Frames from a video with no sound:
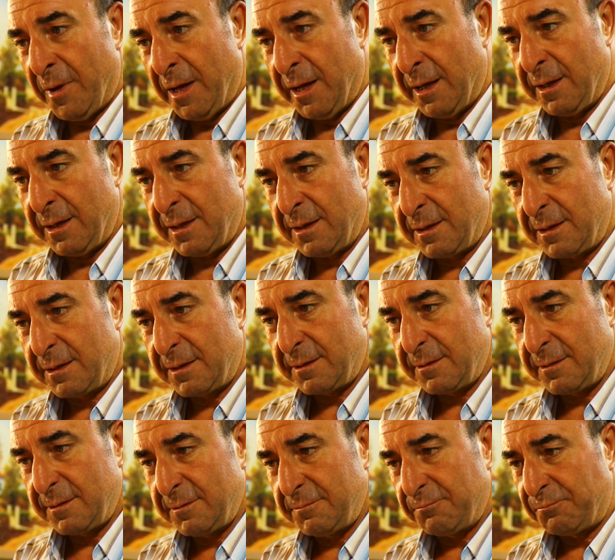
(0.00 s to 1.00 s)
Ama
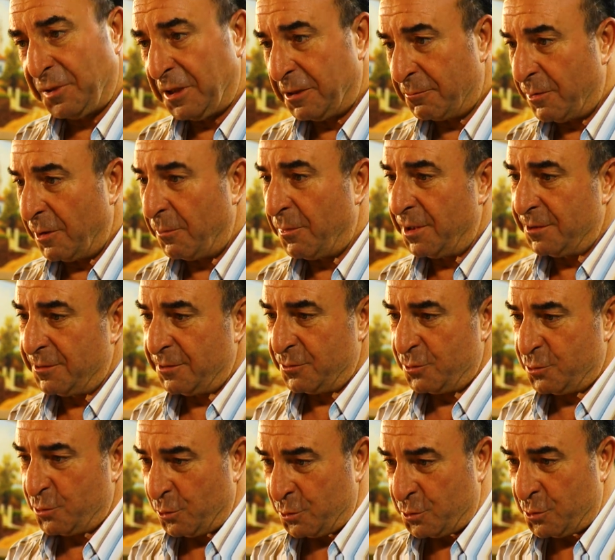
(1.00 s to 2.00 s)
bir
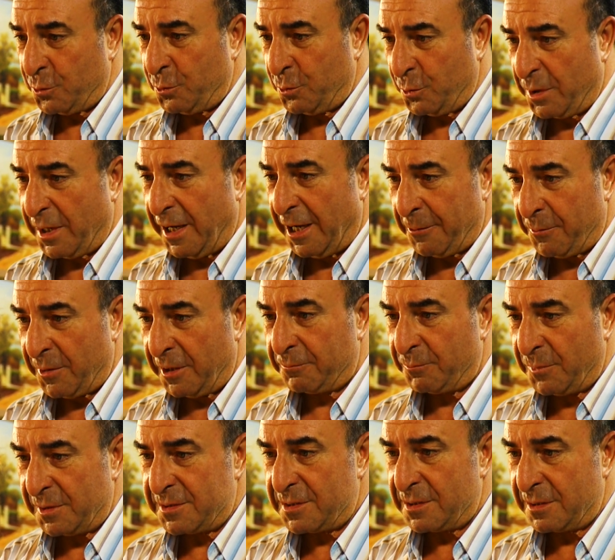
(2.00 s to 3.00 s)
babanın çocuğunu
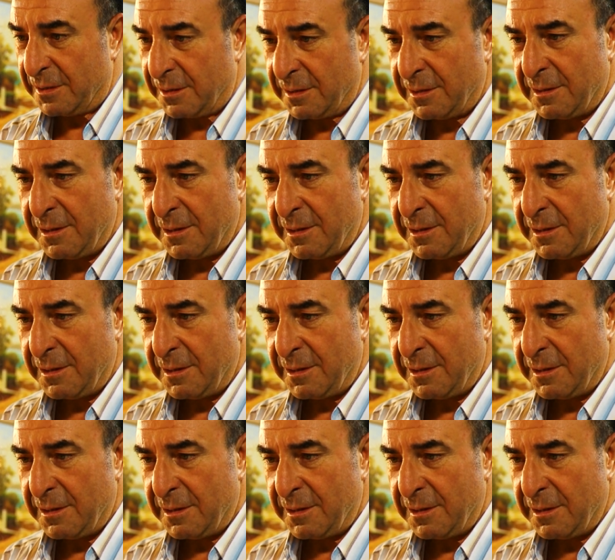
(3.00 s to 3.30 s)
kaybetmesi